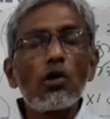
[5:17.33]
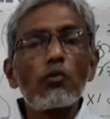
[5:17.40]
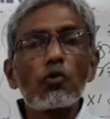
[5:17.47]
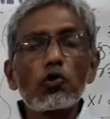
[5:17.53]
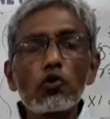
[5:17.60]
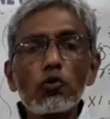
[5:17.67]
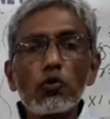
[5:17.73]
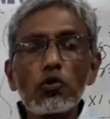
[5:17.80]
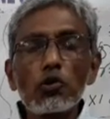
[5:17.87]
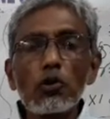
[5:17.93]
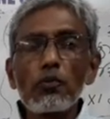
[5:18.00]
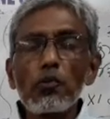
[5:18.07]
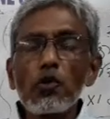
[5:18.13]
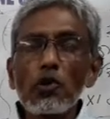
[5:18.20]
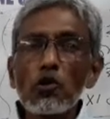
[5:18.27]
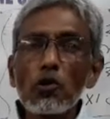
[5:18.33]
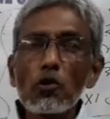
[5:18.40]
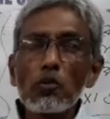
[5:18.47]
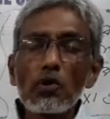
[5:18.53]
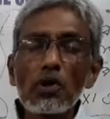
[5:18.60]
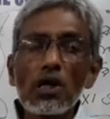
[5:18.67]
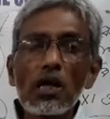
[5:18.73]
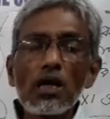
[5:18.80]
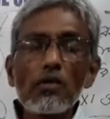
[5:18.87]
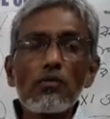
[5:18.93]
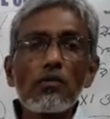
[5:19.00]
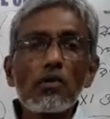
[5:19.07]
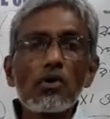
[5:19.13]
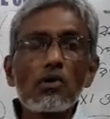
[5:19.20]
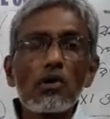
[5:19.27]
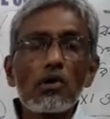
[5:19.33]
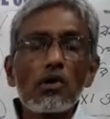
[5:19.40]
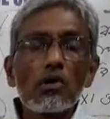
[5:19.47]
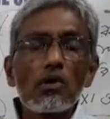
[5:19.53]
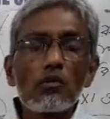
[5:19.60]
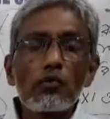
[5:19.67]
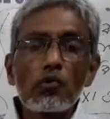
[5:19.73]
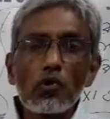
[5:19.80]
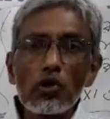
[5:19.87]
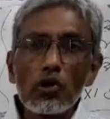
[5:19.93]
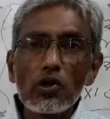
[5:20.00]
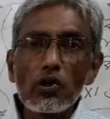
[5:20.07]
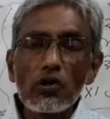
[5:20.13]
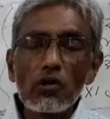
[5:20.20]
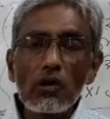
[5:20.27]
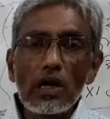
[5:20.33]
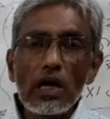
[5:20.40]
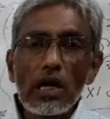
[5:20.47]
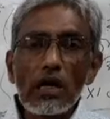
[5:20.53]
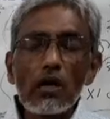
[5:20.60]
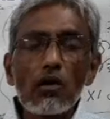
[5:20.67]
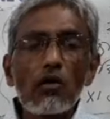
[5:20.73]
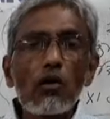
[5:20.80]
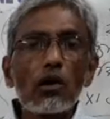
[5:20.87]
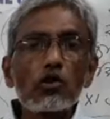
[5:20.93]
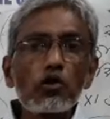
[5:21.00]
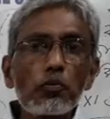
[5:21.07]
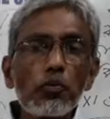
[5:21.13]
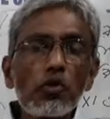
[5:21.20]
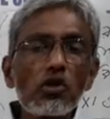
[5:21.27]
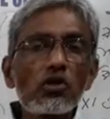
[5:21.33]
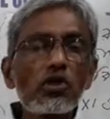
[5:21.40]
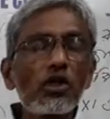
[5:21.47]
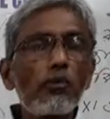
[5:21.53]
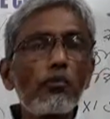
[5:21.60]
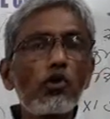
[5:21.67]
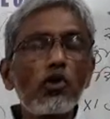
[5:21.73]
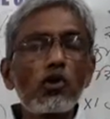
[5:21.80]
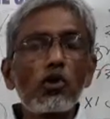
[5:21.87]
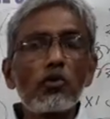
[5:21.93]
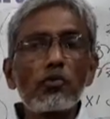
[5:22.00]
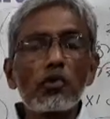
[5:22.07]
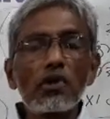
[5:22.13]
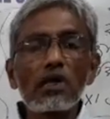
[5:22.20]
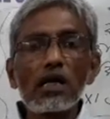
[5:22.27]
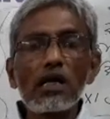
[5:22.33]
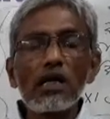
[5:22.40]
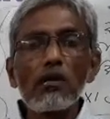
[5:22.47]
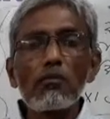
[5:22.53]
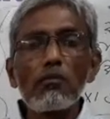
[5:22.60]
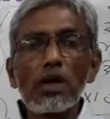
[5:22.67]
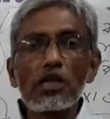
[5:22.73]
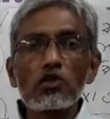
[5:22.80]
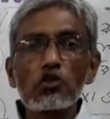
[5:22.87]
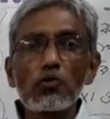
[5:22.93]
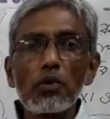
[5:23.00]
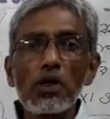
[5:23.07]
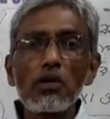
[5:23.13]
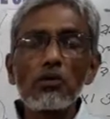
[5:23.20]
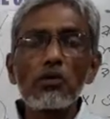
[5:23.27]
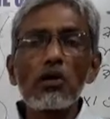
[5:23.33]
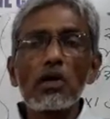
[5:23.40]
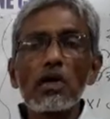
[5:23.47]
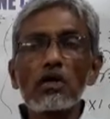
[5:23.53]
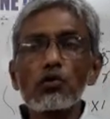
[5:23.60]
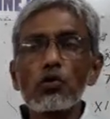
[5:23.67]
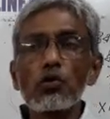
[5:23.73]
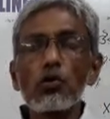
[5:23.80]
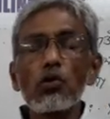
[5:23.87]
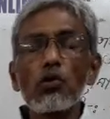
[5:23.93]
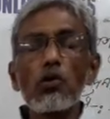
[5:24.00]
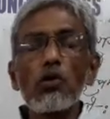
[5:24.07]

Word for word: প্রথমত পরিকল্পনা প্রণয়ন করা অতপর সেই পরিকল্পনাটা বাস্তবায়ন করার জন্য